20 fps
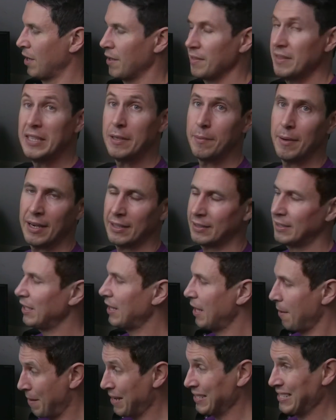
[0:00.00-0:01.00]

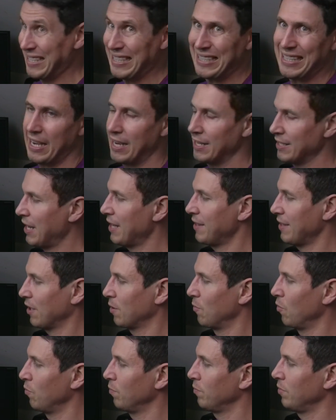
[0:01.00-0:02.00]
divertida, más interesante,
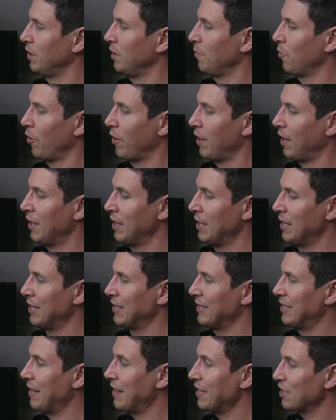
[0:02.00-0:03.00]
como un libro de
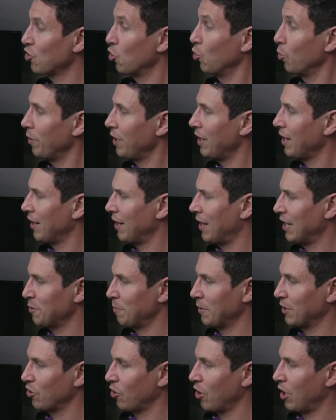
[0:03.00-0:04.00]
descubrir
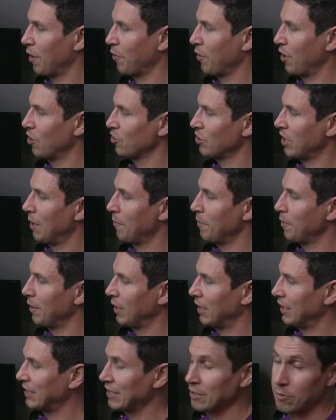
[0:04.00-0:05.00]
aspectos relacionados a la
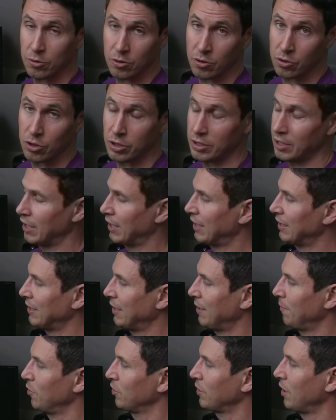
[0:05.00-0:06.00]
bicicleta, sobre todo si te
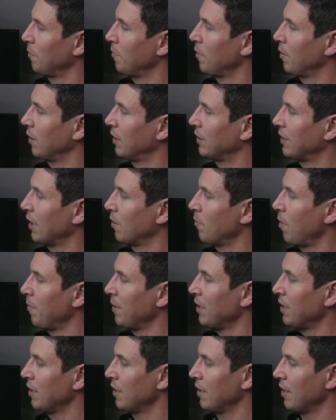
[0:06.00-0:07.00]
encanta montar en bicicleta como a
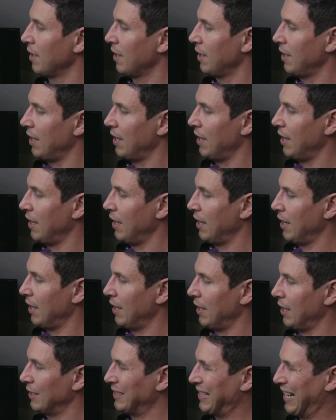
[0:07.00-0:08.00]
mí,
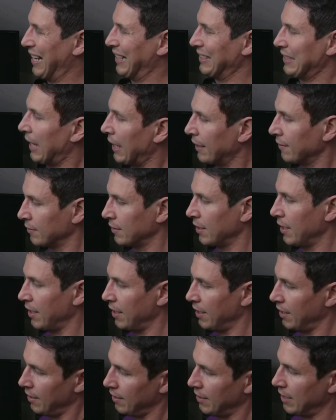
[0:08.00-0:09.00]
eh, te encantará.
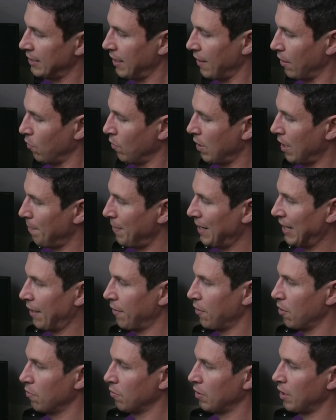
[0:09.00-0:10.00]
Tiene, ya te digo, una
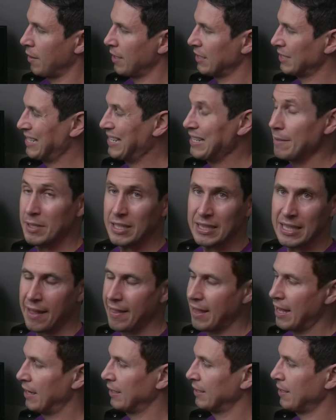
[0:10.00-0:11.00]
aplicación quizás
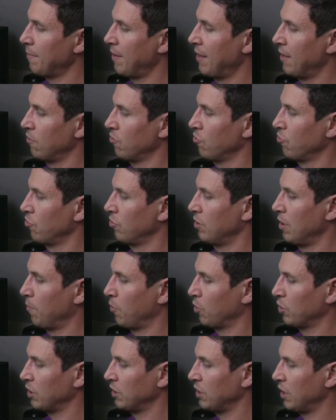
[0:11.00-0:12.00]
limitada al tema de los
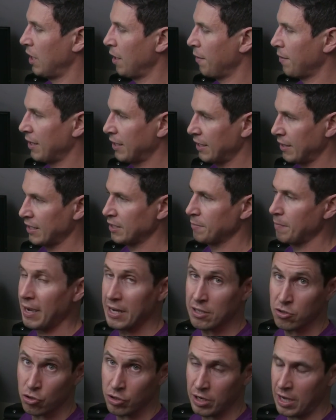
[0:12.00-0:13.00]
deportes de inercia, quizás
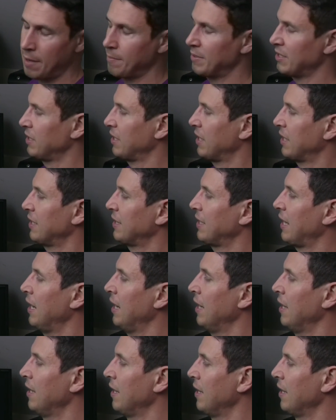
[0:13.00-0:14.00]
para eso sería más interesante
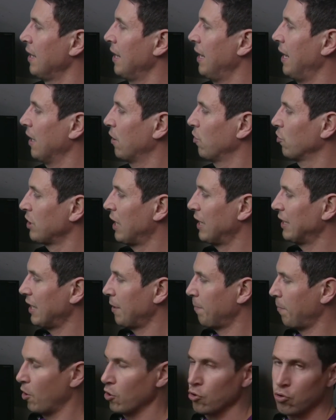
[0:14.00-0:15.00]
el, el
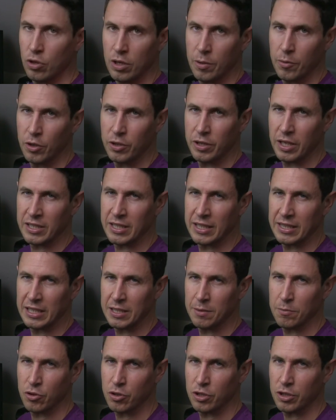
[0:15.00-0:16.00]
Cosalter, pero es un libro
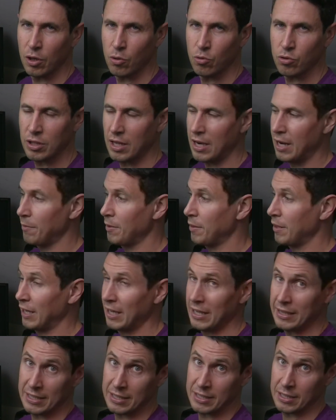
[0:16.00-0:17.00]
interesantísimo si te gusta la
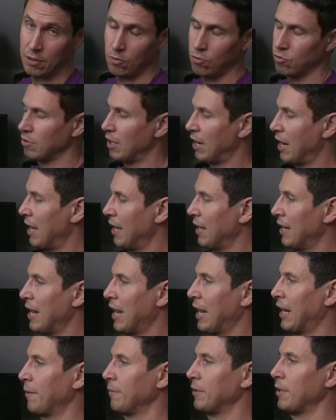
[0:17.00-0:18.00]
bicicleta y si te gusta la,
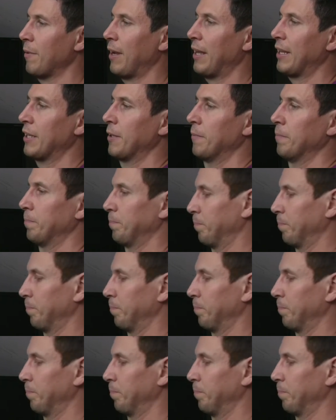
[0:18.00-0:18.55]
Gravity Bike.